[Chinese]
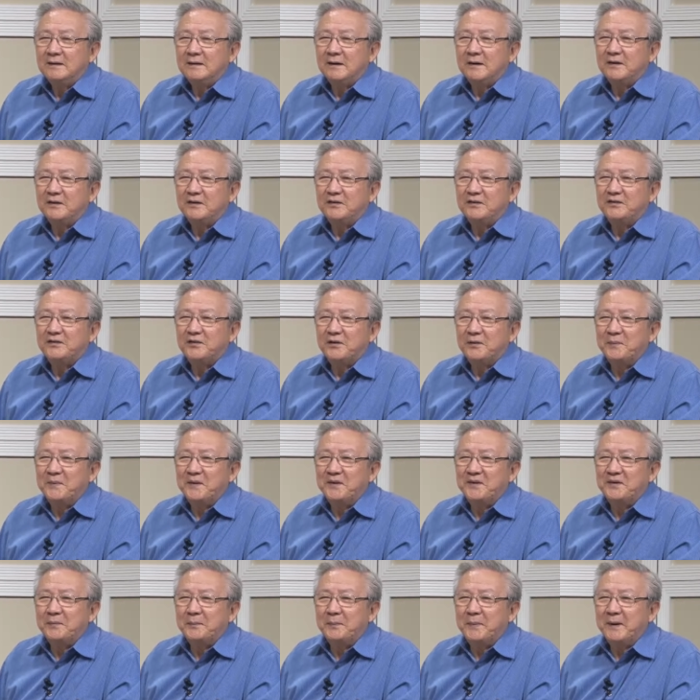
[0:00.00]
到底是聪
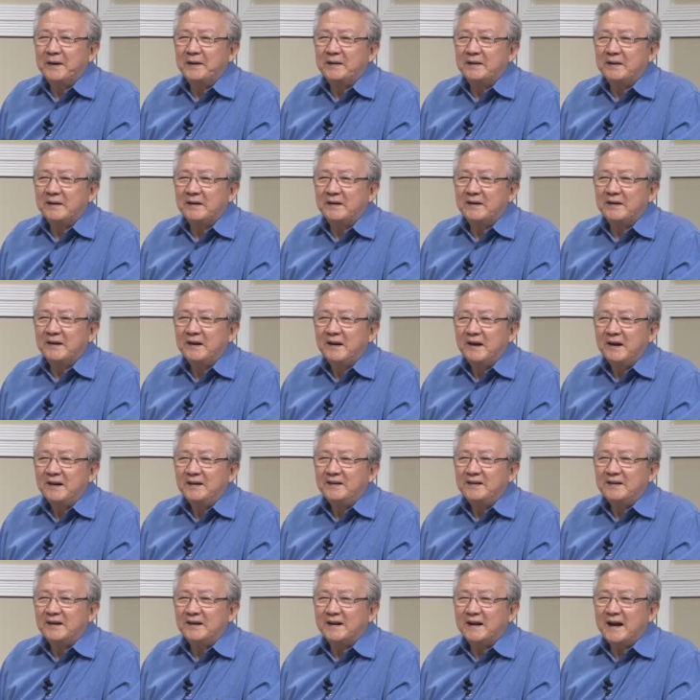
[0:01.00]
明是笨，这个
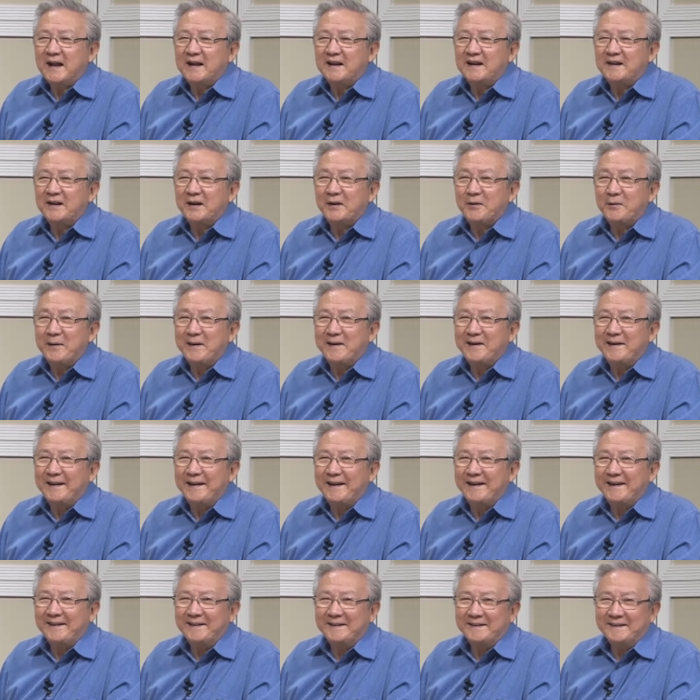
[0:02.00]
这个看你的观
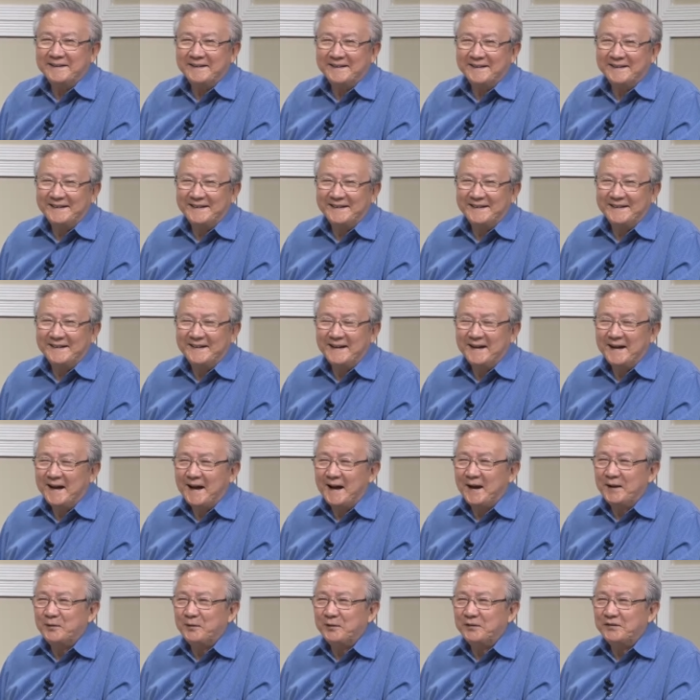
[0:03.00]
点啊。
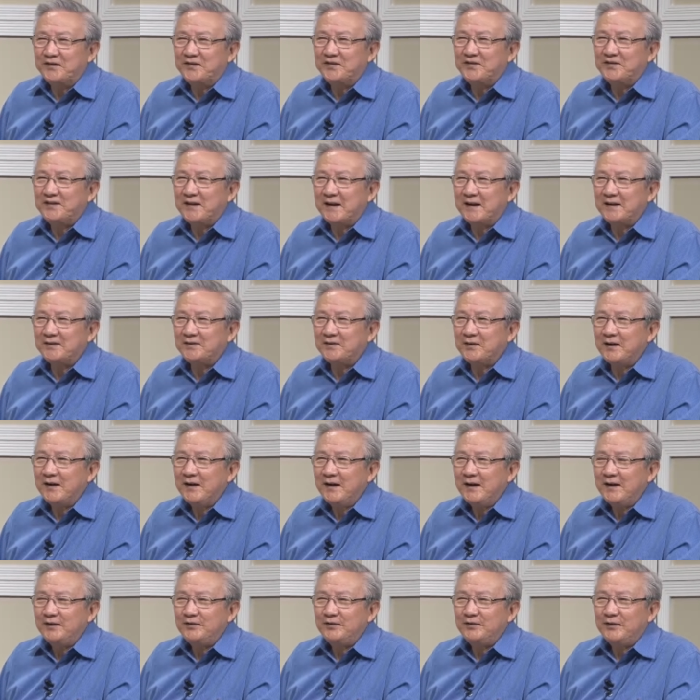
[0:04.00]
他说智商最
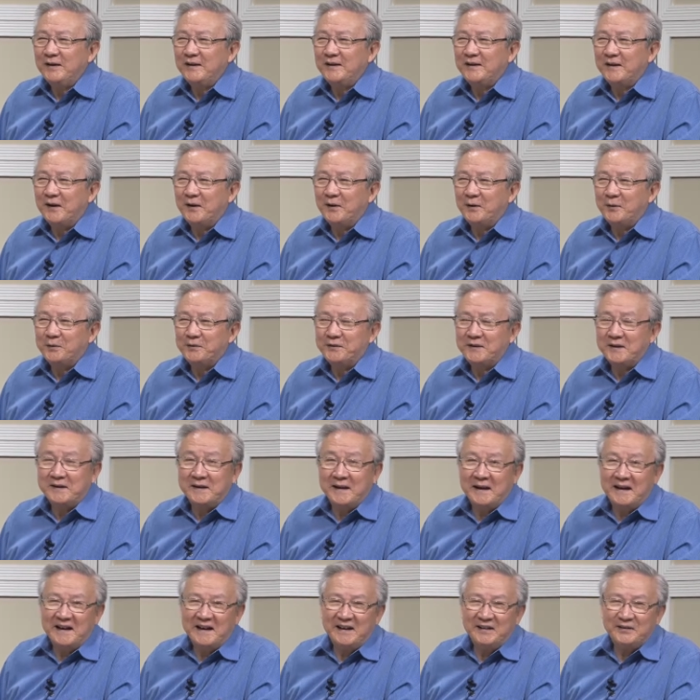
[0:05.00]
最高，或者
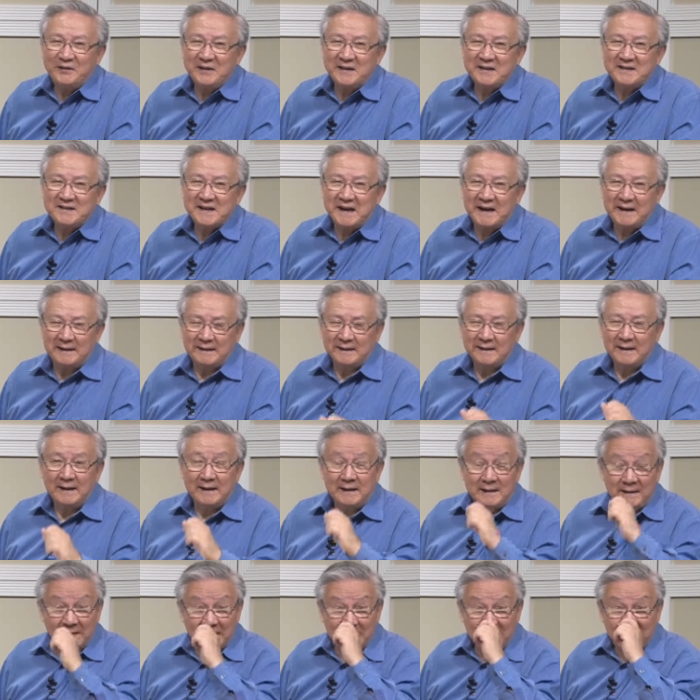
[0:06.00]
能力最强，
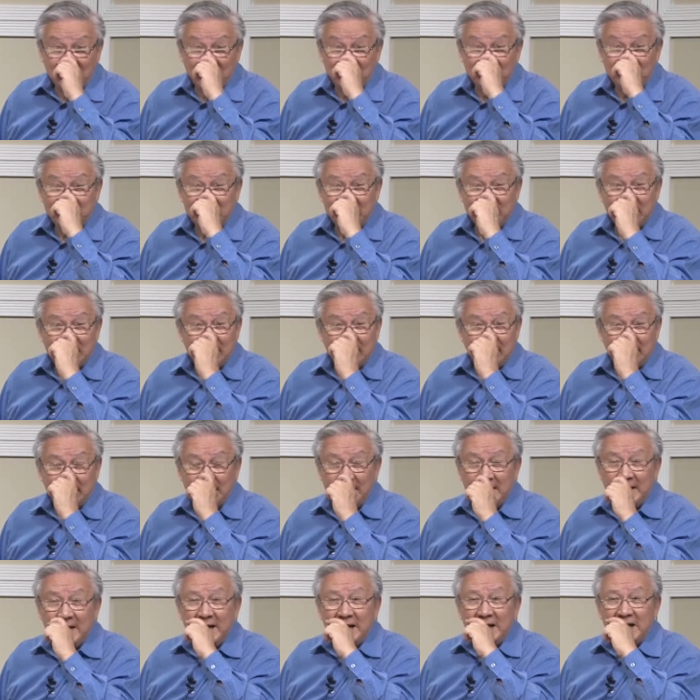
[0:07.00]
可能是啊。
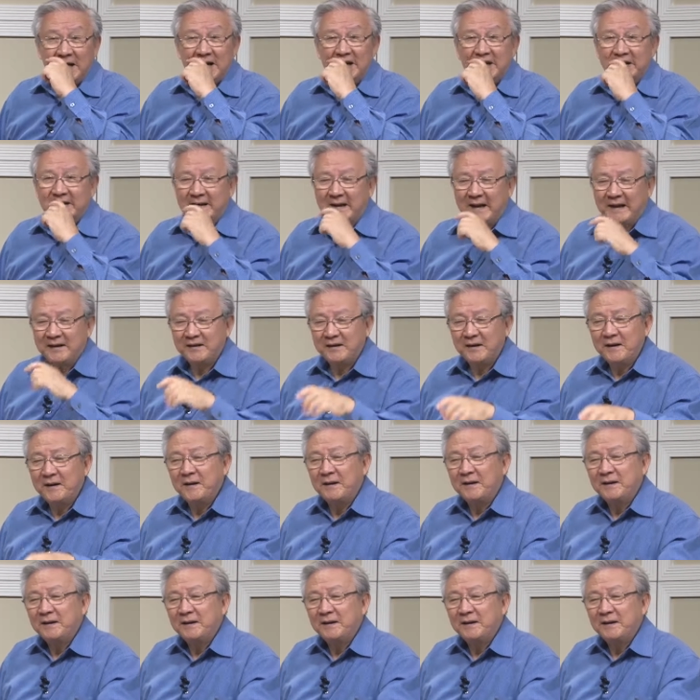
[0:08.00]
可是他